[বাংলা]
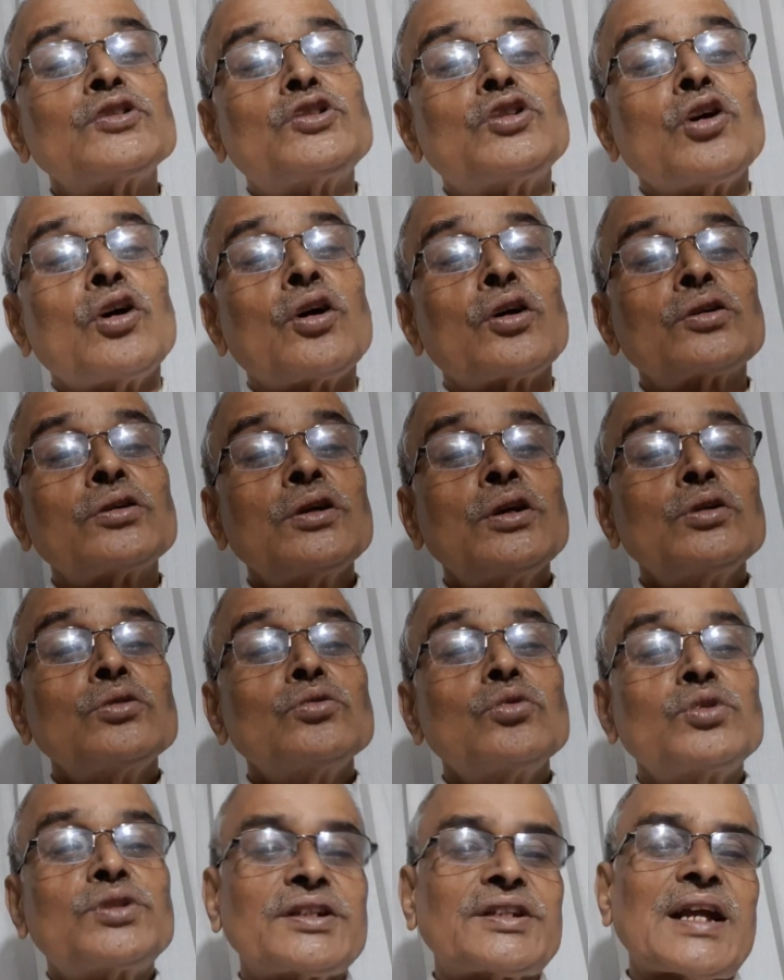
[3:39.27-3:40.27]
জ্বর
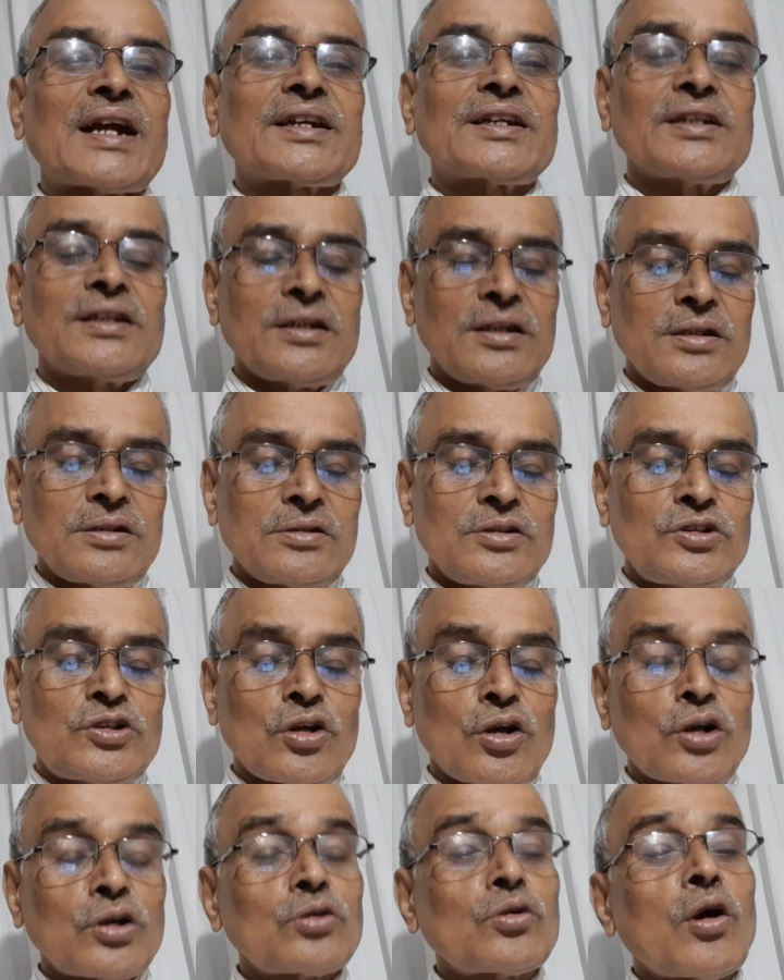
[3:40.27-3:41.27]
উঠে থাকে
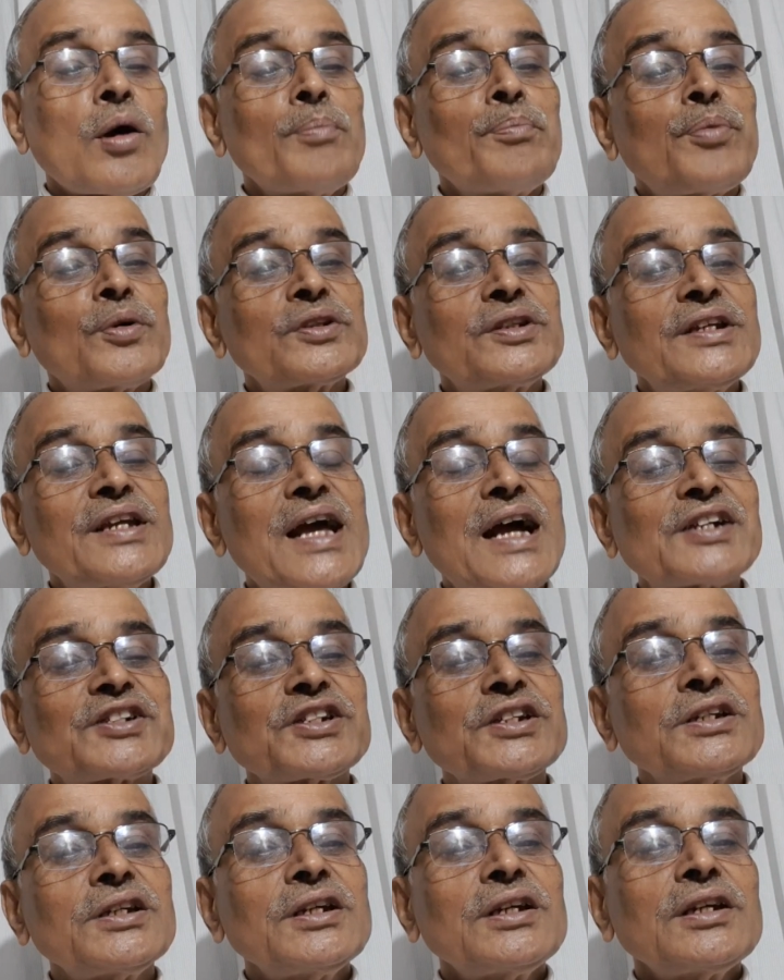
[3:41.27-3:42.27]
জ্বর কম্প দিয়ে
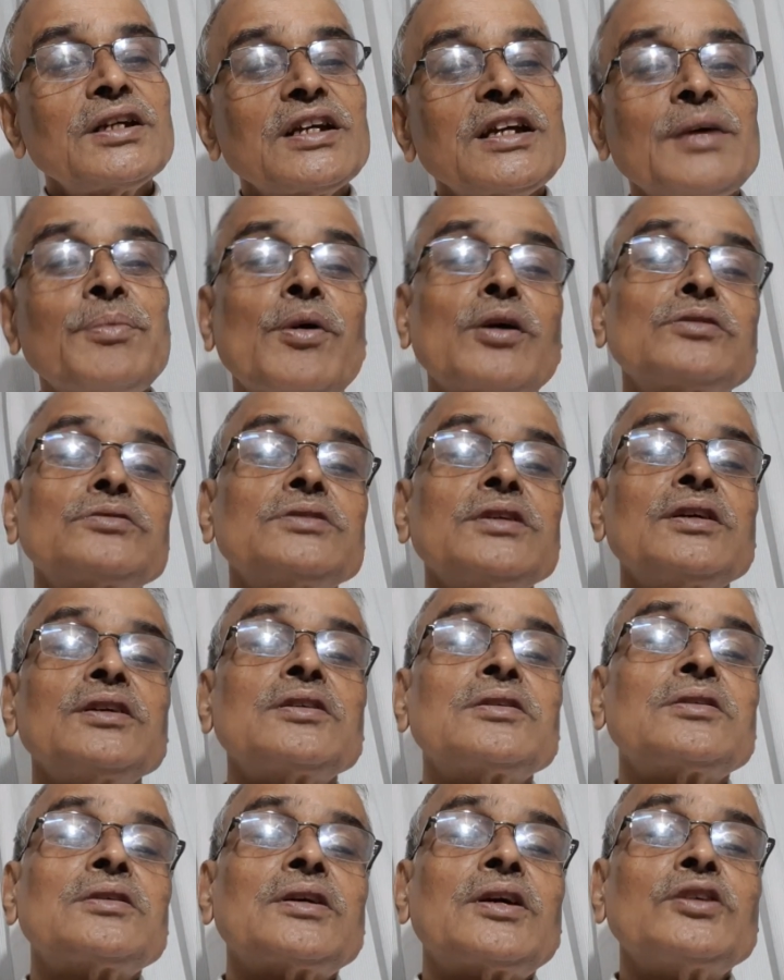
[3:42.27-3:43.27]
আসে এবং
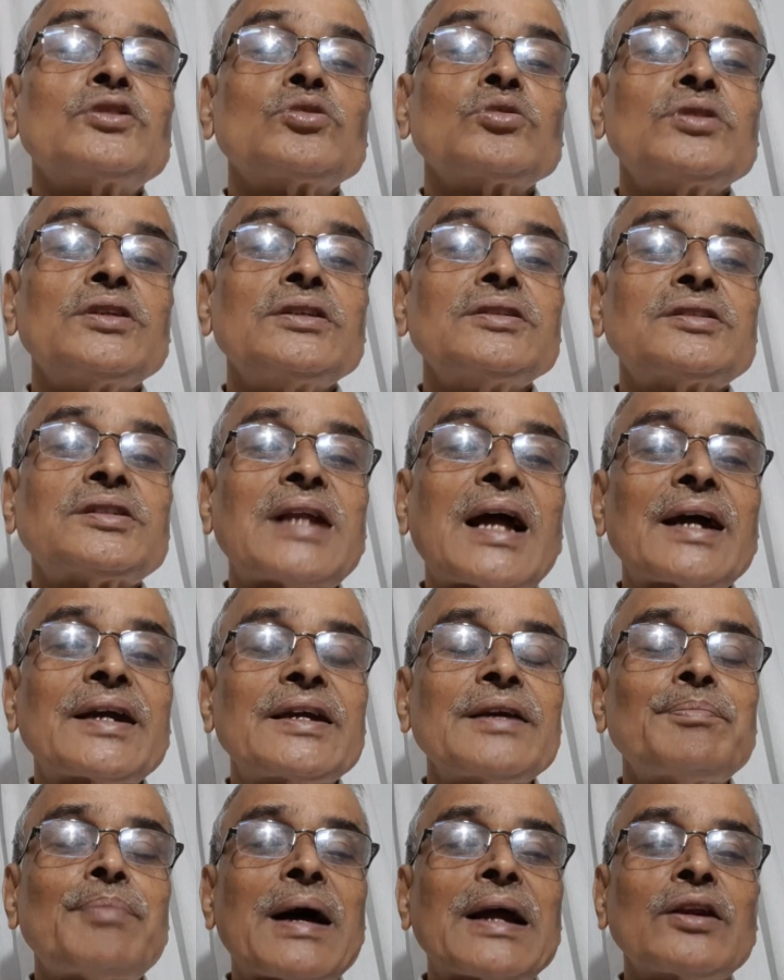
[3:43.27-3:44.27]
কিছুদিন
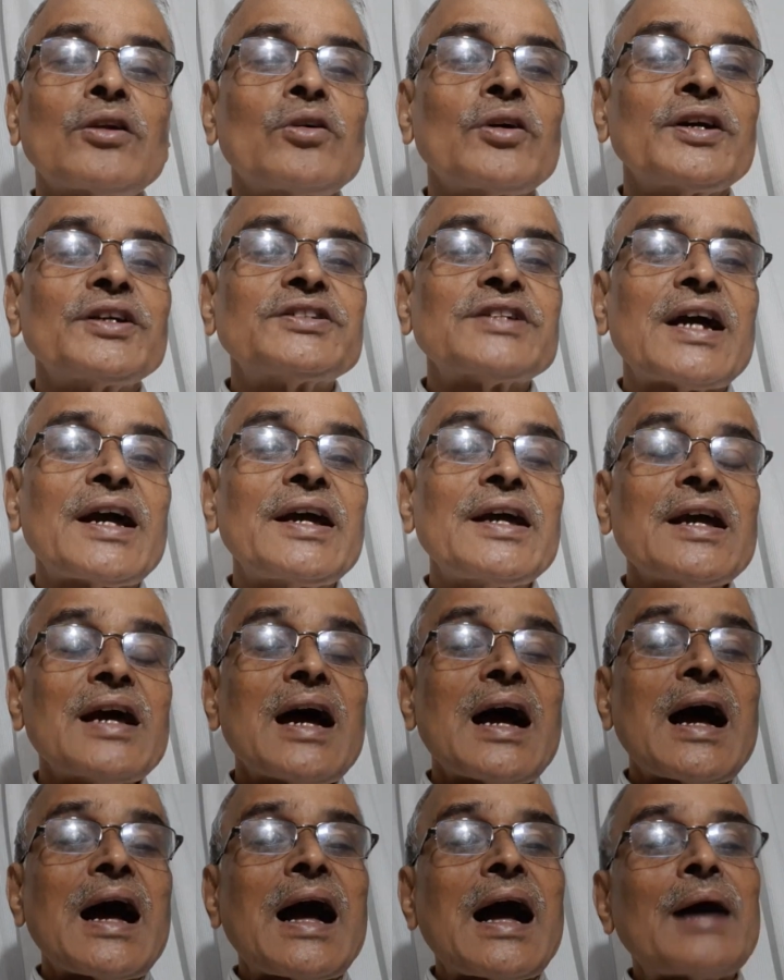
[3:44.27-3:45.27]
থাকি ভালো হয়ে যায়
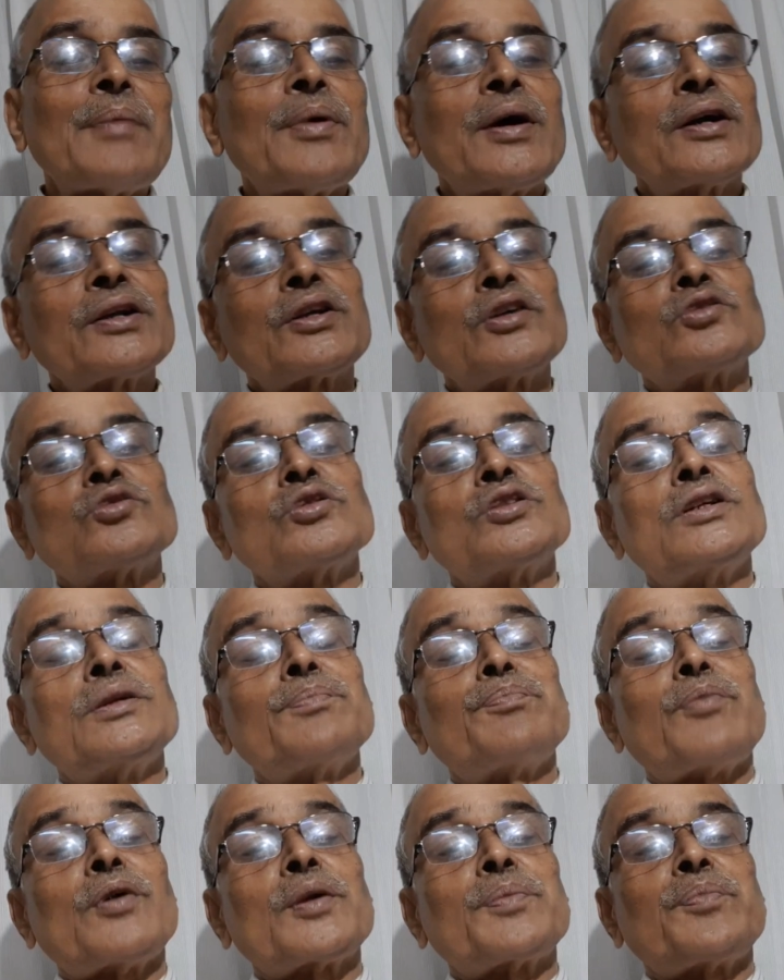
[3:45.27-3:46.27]
আবার কিছুদিন
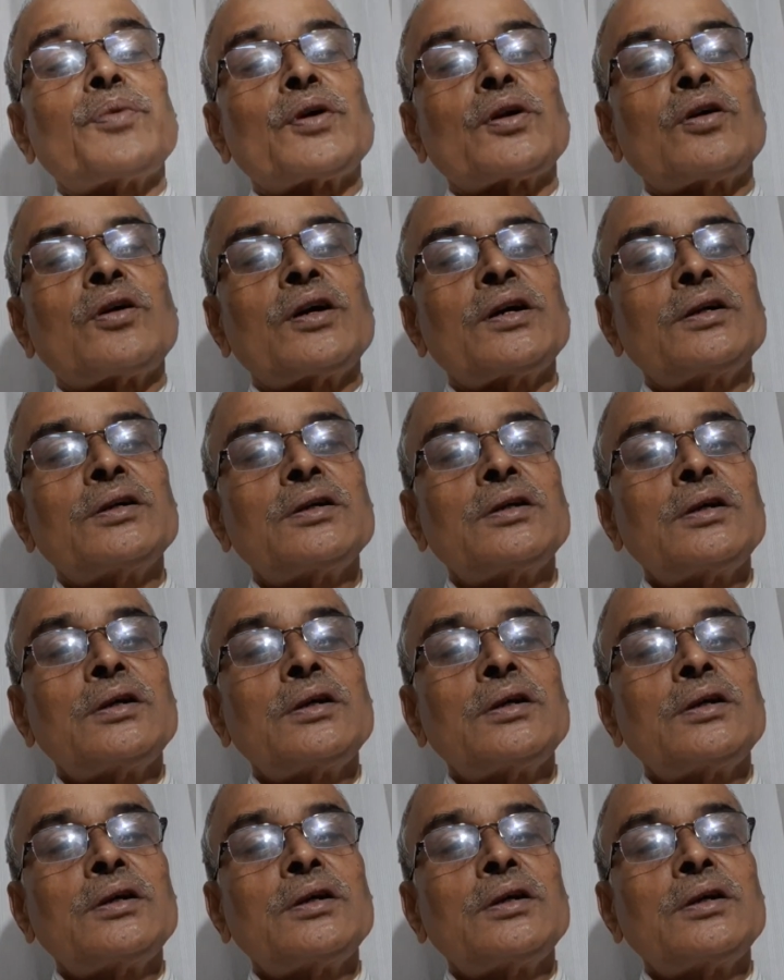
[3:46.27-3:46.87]
পরপর হয়